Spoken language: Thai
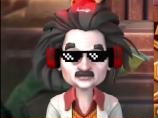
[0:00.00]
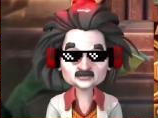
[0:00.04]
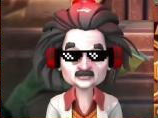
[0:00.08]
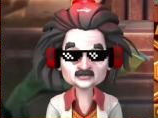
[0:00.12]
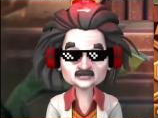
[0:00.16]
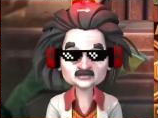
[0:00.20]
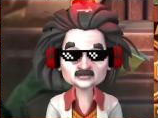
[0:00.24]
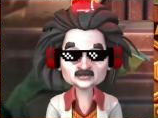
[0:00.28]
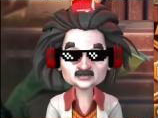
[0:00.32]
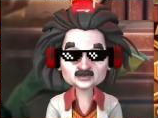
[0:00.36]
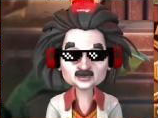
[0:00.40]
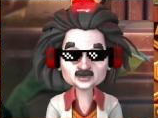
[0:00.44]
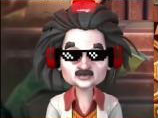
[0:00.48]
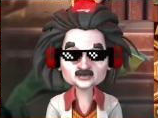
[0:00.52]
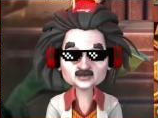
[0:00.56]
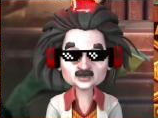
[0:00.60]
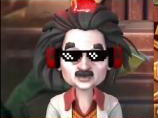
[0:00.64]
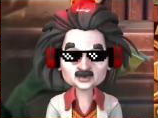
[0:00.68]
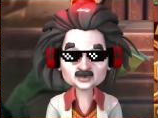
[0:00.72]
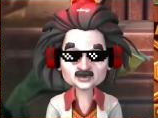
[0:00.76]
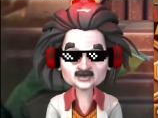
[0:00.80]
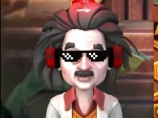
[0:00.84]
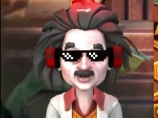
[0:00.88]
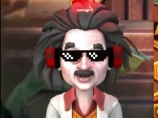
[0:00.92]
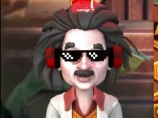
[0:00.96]
มันเป็นตัว
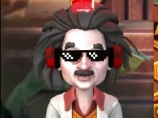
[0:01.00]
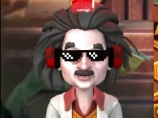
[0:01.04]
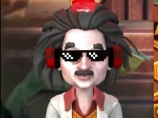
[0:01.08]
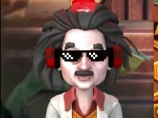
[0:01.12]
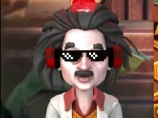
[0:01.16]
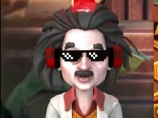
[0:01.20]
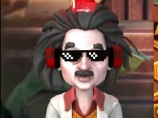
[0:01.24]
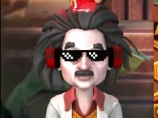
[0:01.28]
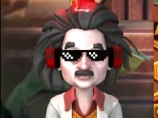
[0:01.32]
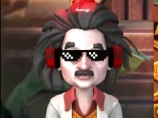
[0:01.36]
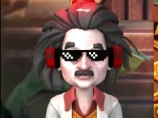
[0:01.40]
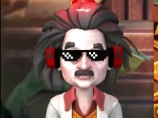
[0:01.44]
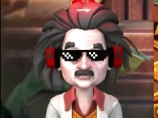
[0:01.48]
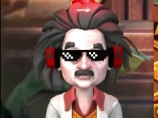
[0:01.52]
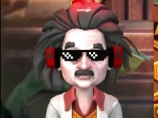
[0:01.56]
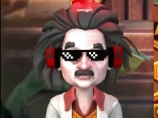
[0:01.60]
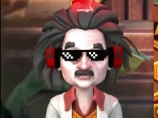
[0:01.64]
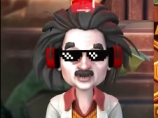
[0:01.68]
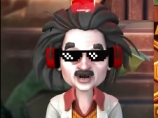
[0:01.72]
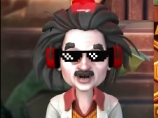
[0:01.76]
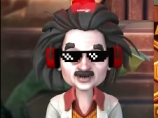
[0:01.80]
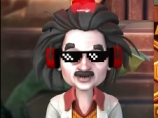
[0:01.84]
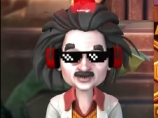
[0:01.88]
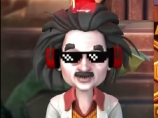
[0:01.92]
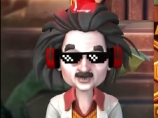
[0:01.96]
แพงอะนะห
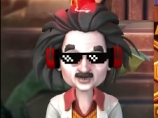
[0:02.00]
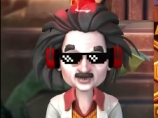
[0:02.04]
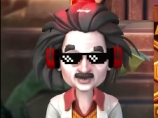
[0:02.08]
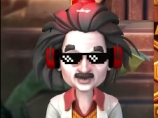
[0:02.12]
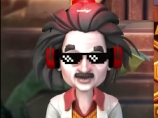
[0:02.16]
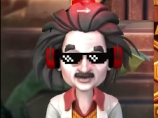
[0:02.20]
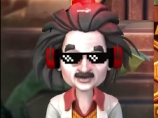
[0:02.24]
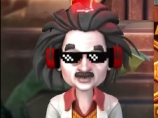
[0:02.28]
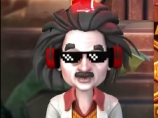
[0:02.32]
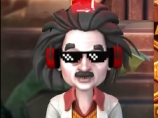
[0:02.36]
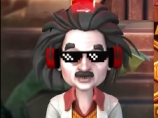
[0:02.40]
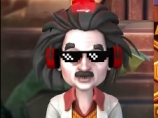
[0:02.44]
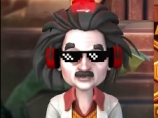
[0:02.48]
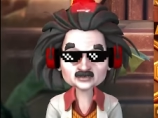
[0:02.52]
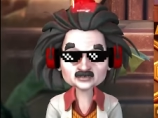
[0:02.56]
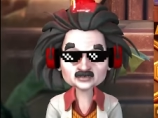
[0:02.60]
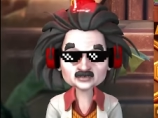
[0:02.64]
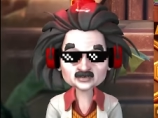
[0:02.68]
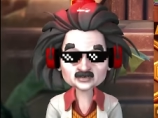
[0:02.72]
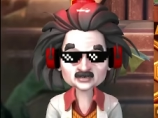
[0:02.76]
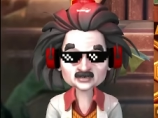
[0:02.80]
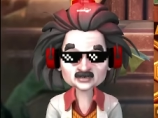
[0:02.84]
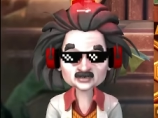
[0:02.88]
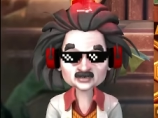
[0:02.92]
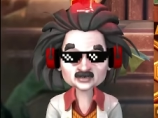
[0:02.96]
น้าแดงเอง
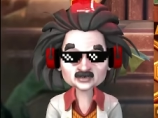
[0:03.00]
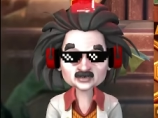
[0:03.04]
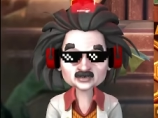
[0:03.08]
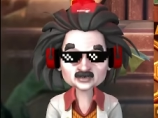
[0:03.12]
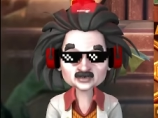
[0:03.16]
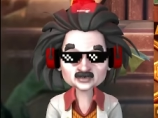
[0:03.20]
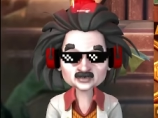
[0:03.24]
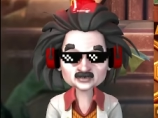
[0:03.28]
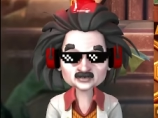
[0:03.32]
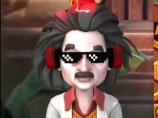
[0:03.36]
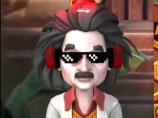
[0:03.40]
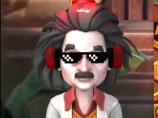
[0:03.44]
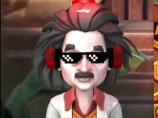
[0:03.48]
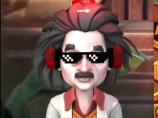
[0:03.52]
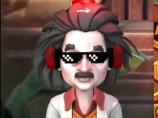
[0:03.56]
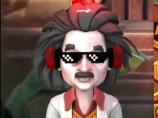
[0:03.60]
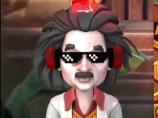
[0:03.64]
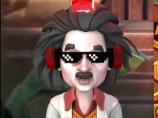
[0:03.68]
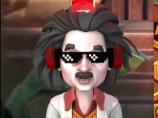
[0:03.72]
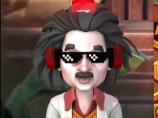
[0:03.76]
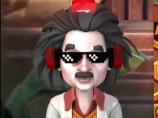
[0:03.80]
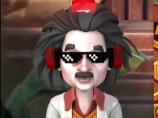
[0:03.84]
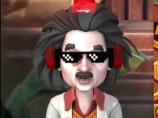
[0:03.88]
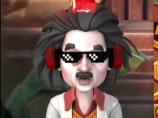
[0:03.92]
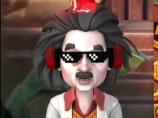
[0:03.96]
โอ้
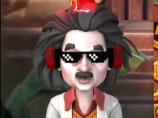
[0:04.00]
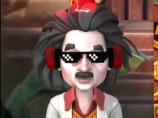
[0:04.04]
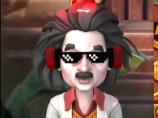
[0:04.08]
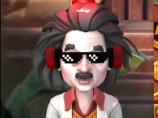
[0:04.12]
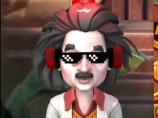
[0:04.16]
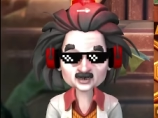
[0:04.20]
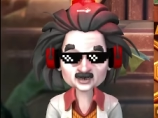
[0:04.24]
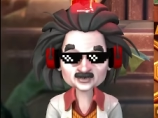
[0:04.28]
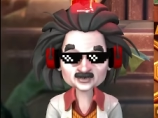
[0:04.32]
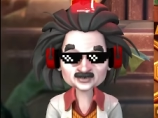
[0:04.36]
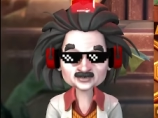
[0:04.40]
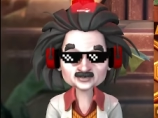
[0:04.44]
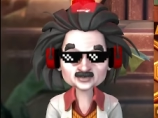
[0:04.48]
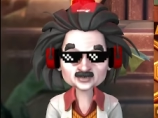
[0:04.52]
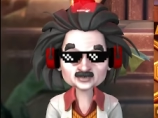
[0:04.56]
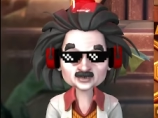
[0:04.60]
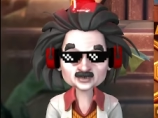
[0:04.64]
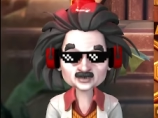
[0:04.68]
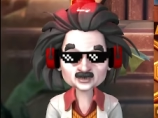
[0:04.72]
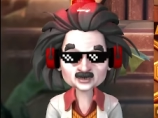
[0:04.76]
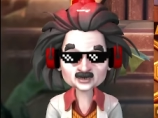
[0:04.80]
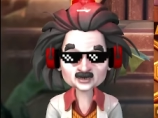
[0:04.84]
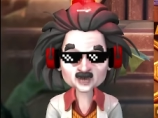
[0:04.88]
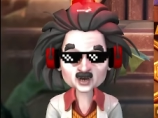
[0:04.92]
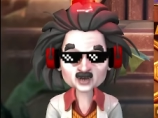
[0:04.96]
โหลนเลย เจอ
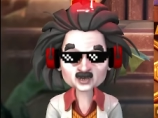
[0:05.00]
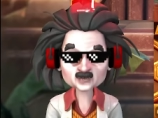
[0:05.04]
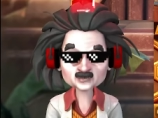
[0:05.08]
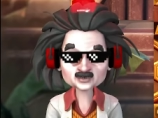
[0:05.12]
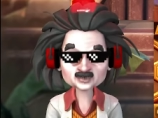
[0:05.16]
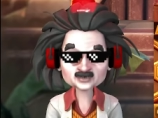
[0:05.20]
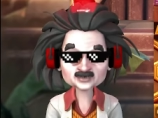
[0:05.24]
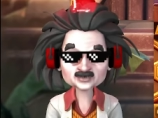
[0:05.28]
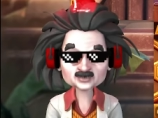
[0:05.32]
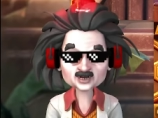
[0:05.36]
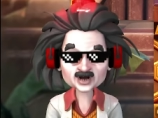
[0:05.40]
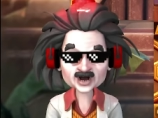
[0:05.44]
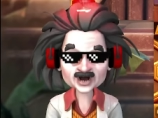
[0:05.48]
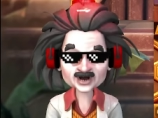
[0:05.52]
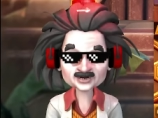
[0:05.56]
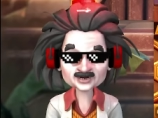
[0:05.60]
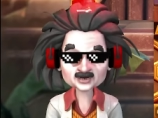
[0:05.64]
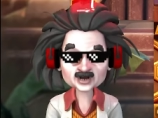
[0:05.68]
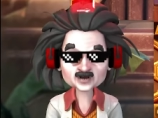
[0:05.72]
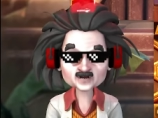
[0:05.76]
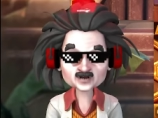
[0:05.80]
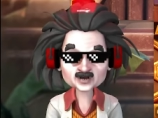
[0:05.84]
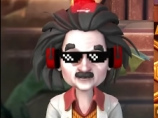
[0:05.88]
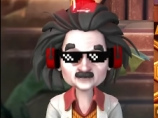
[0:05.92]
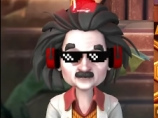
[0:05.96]
ดอกเมื่อกี้จ่ายห้า
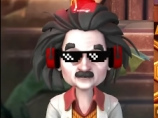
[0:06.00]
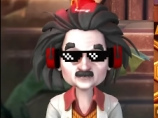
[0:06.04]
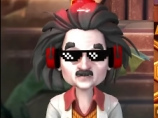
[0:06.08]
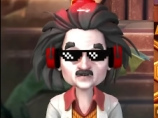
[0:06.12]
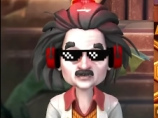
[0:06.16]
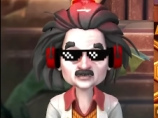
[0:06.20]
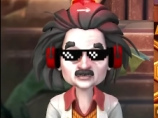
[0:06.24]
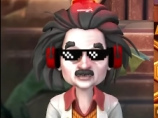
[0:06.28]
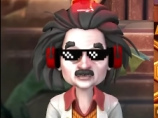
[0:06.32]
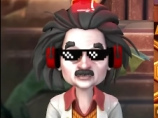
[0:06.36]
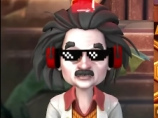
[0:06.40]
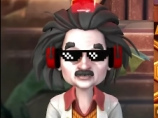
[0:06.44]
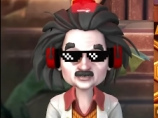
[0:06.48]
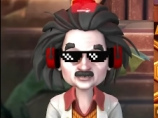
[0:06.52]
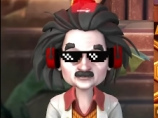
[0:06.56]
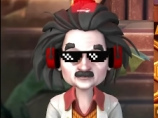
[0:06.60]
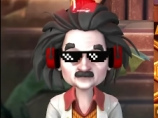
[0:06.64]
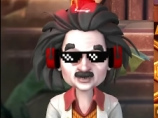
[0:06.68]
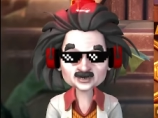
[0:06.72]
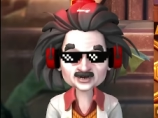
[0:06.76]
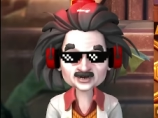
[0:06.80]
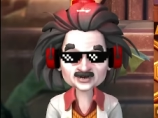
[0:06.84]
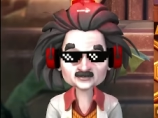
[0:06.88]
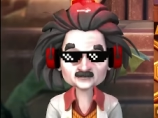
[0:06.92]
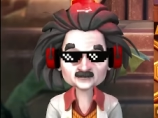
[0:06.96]
พันเต็ม
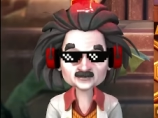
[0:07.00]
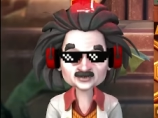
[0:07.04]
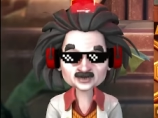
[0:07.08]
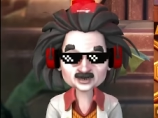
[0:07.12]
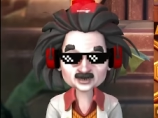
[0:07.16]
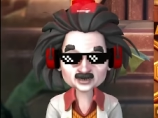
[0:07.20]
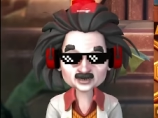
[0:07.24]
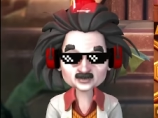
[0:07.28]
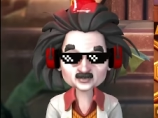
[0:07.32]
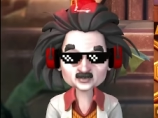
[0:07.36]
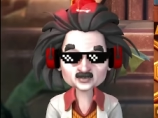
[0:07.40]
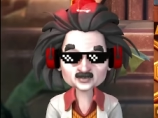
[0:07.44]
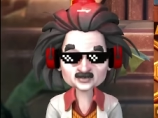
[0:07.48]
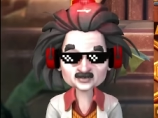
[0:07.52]
คาราเบลเลยเว้ย